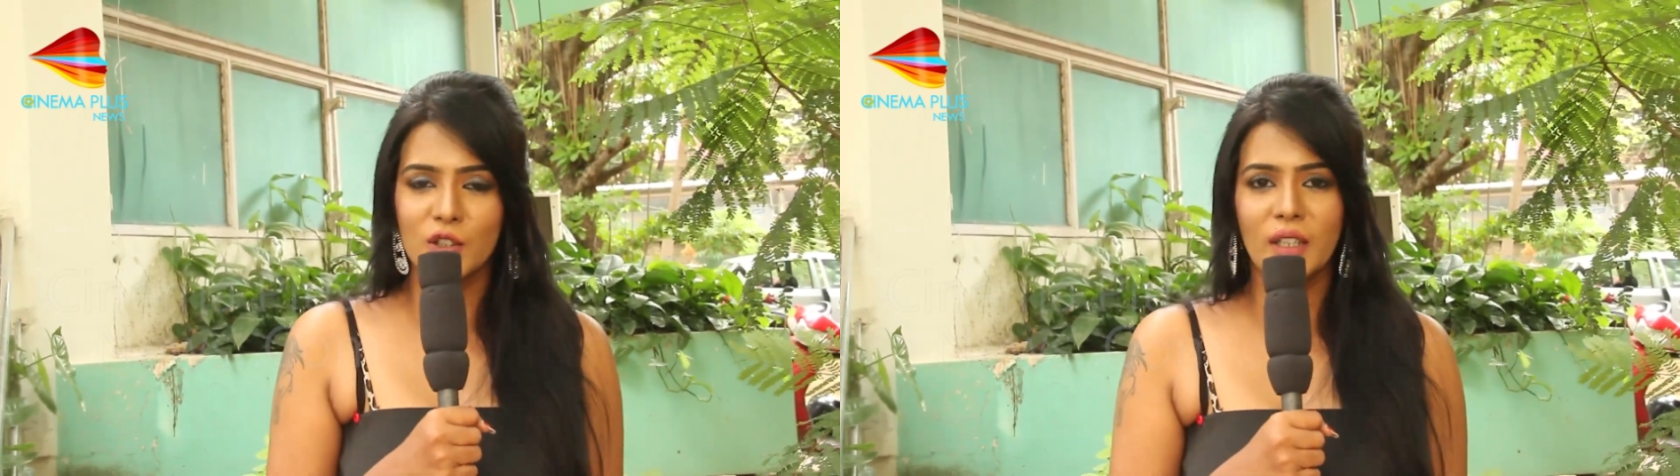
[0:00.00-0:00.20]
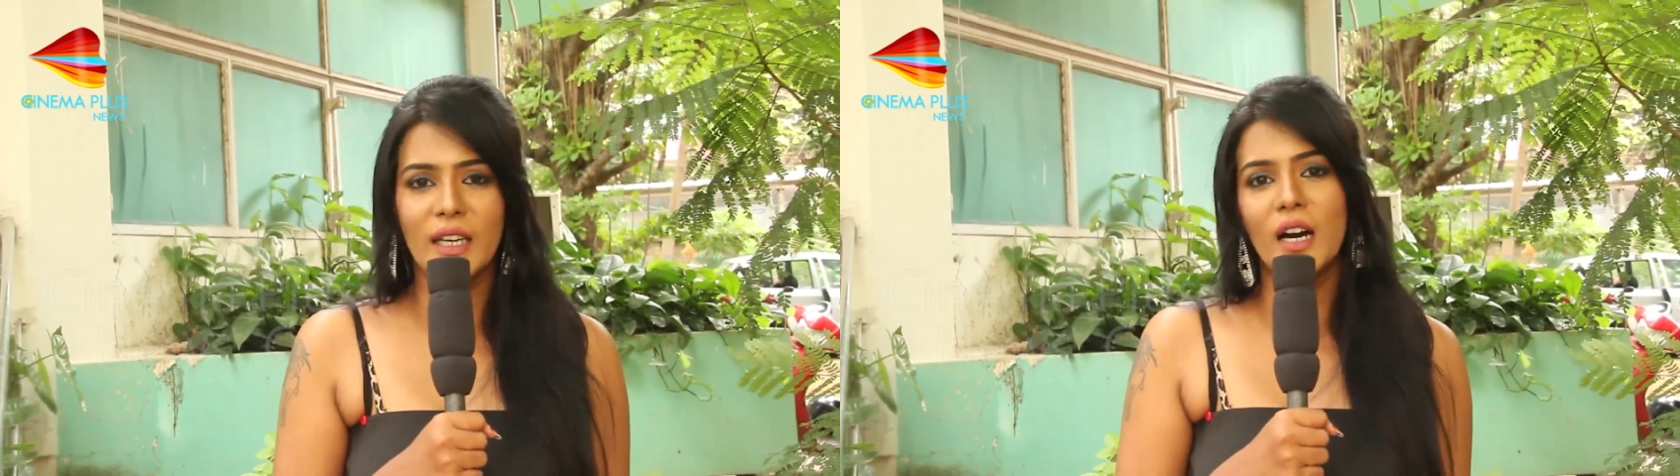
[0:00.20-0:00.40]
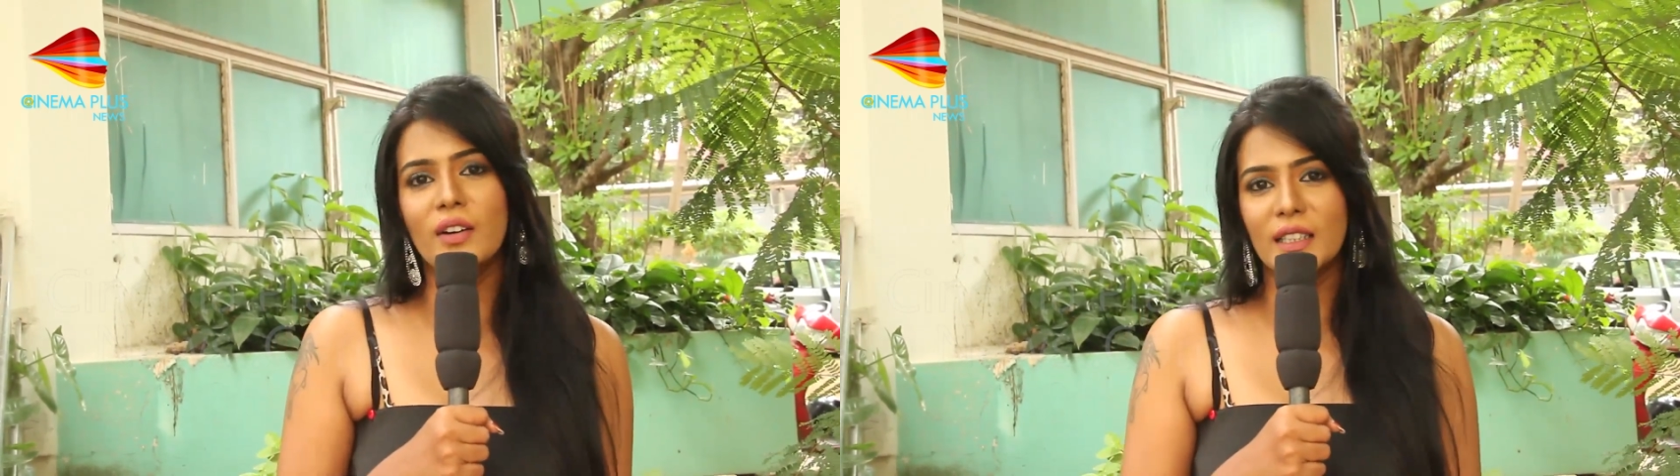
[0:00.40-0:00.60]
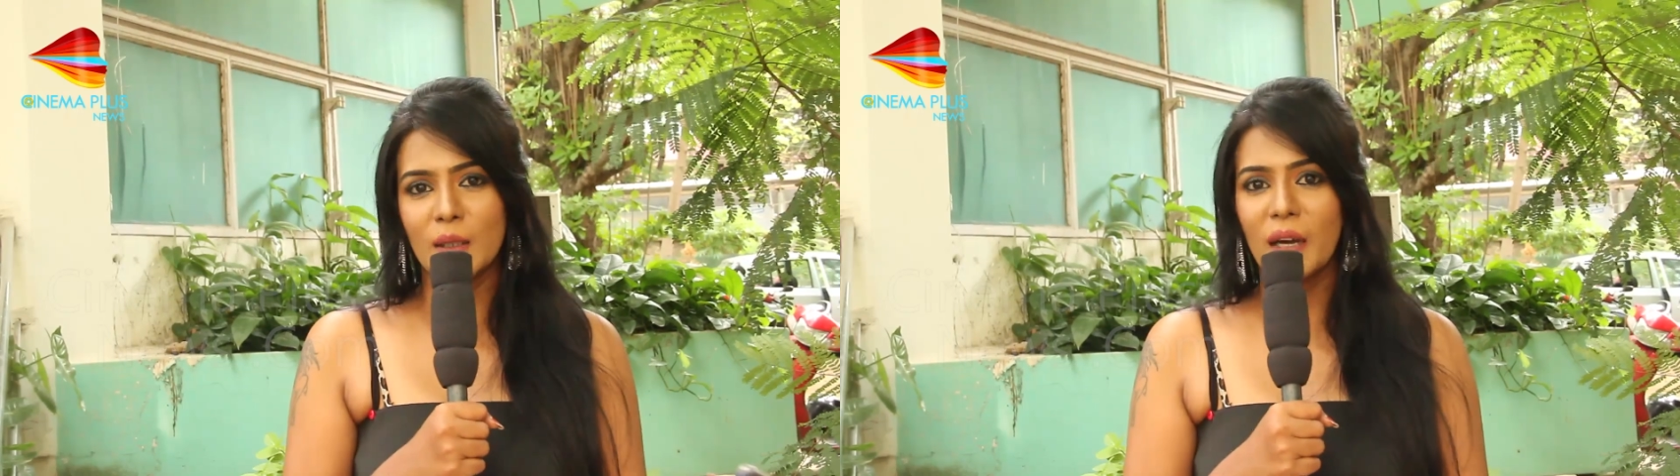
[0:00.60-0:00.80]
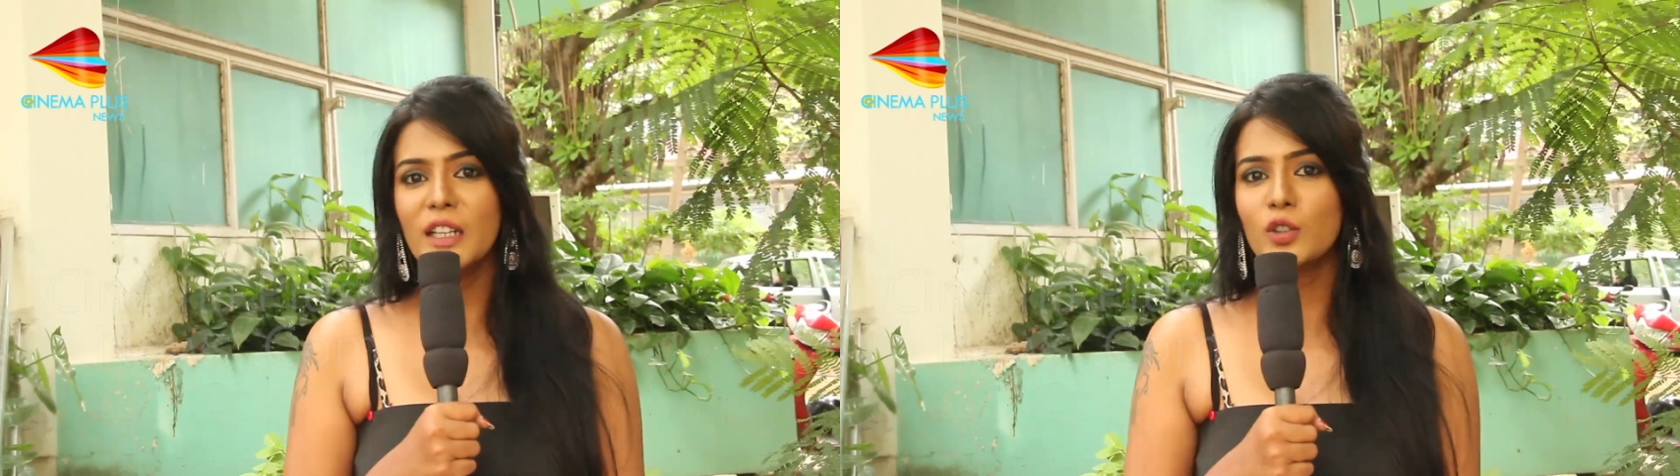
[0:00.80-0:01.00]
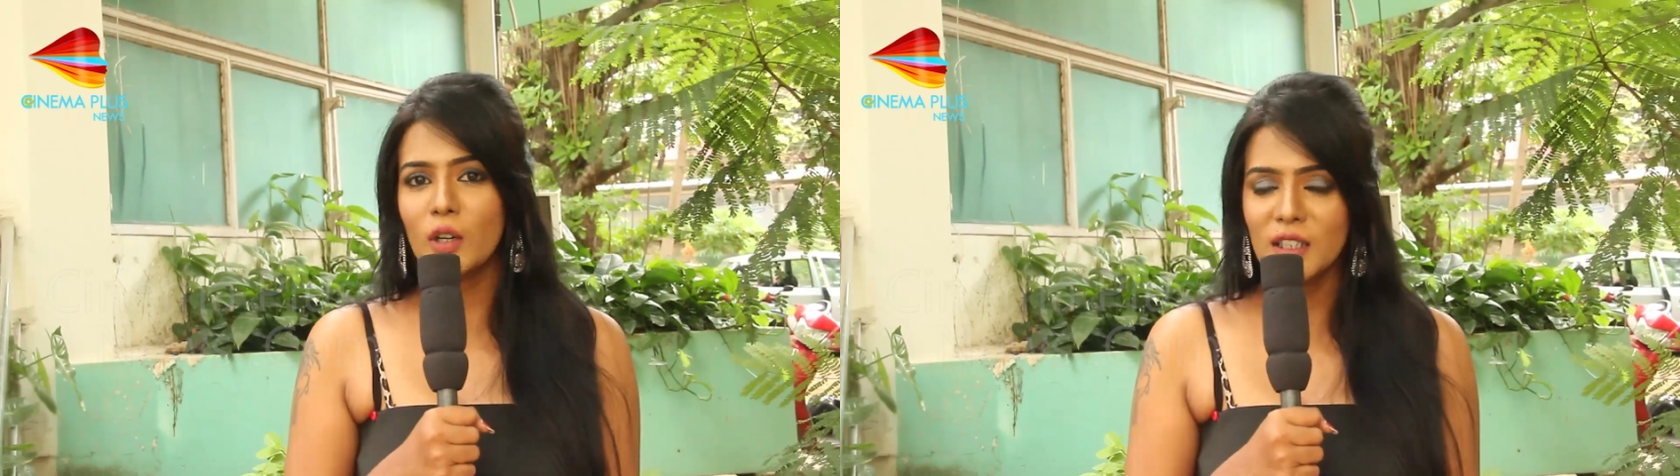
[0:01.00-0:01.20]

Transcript: ஆக்சுவலி அவர் அந்த மாதிரி